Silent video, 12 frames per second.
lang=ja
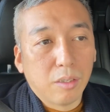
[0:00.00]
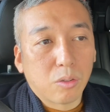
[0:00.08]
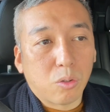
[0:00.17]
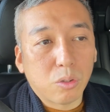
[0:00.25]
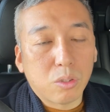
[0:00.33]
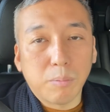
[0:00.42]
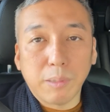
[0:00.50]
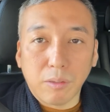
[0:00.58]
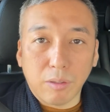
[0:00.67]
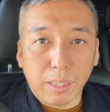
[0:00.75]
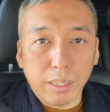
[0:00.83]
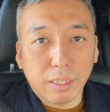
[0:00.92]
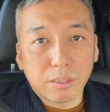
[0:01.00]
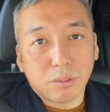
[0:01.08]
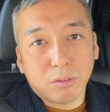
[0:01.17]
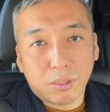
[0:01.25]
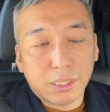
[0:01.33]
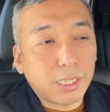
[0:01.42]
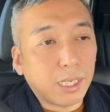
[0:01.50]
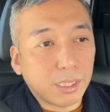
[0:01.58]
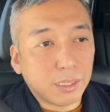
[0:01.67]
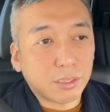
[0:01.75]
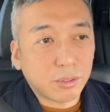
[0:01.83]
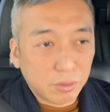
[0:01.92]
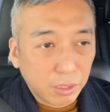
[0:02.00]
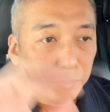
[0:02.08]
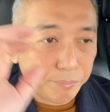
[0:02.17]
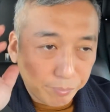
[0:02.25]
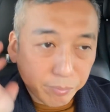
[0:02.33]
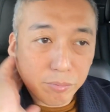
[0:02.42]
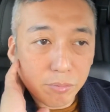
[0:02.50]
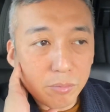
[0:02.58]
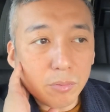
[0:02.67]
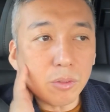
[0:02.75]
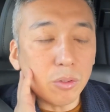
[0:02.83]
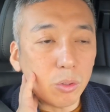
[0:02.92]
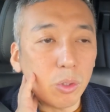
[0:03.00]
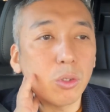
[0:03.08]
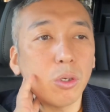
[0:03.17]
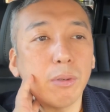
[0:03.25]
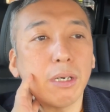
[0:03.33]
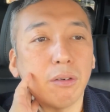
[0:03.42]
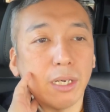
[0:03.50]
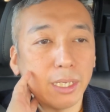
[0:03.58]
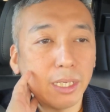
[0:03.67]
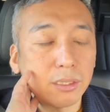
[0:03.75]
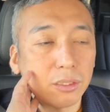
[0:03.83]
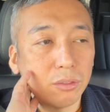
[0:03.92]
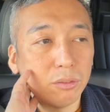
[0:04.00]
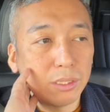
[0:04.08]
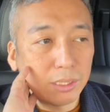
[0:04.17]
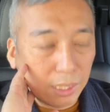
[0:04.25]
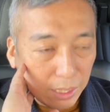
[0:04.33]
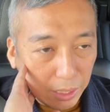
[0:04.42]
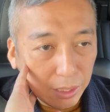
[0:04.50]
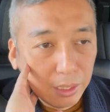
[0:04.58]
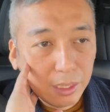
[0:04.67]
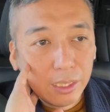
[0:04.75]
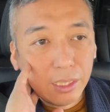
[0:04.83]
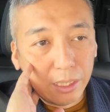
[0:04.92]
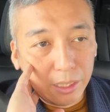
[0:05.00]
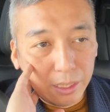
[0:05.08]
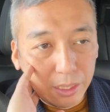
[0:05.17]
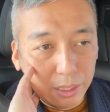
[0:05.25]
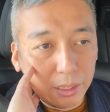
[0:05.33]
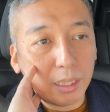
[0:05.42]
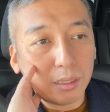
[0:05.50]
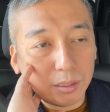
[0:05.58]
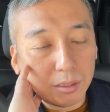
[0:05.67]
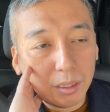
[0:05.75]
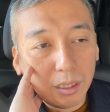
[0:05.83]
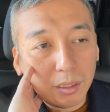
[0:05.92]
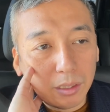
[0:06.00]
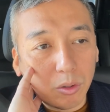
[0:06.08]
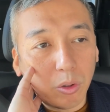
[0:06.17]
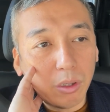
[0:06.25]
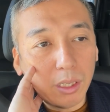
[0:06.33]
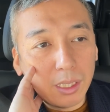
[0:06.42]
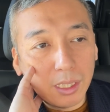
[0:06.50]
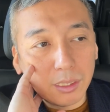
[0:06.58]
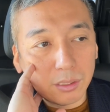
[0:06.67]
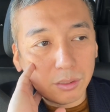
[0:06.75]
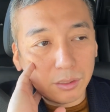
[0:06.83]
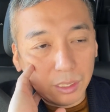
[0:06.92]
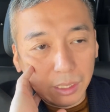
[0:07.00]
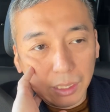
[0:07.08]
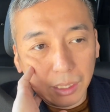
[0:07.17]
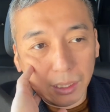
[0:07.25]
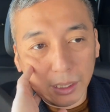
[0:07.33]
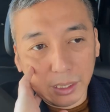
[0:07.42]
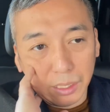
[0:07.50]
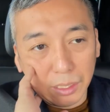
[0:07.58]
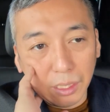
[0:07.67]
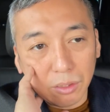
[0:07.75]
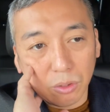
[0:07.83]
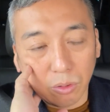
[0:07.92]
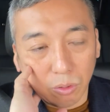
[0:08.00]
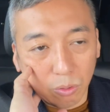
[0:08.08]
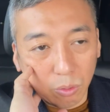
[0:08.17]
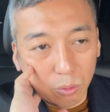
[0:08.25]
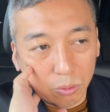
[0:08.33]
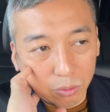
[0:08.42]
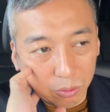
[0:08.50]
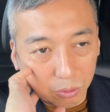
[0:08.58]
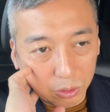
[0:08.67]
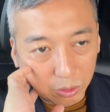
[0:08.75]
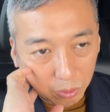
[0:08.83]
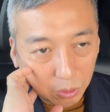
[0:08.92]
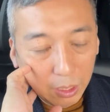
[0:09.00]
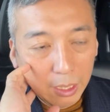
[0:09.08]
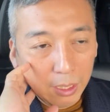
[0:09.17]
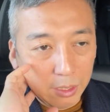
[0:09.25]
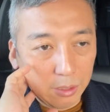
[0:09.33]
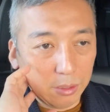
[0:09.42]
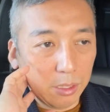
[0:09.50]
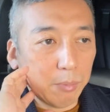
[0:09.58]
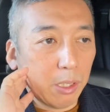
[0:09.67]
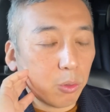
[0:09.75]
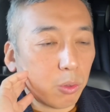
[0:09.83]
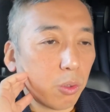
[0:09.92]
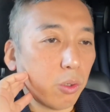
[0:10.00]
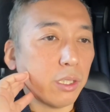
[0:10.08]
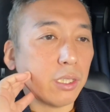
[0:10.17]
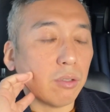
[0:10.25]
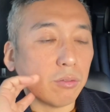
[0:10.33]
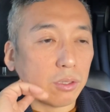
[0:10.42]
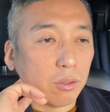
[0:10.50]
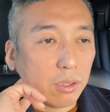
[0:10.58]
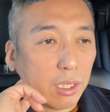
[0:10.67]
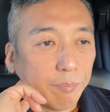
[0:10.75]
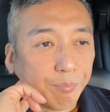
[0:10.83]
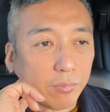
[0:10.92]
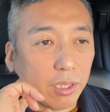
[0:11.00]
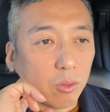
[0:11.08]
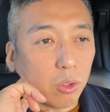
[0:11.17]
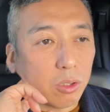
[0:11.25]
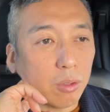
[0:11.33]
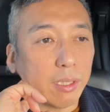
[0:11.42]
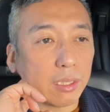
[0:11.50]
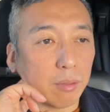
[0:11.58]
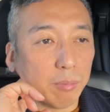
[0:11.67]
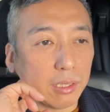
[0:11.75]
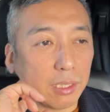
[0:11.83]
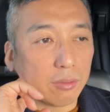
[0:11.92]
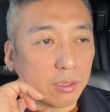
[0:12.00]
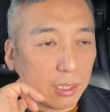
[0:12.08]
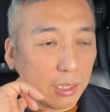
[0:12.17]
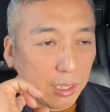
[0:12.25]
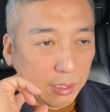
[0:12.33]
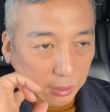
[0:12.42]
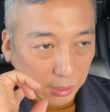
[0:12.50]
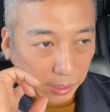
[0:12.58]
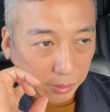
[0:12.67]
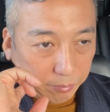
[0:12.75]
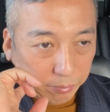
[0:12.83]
言葉を操る力ですよね。言葉を操る力あなんです。で、これがですね、えー、結構多くの人、今衰えてるんですよね。で、言葉ってめちゃくちゃ大事で、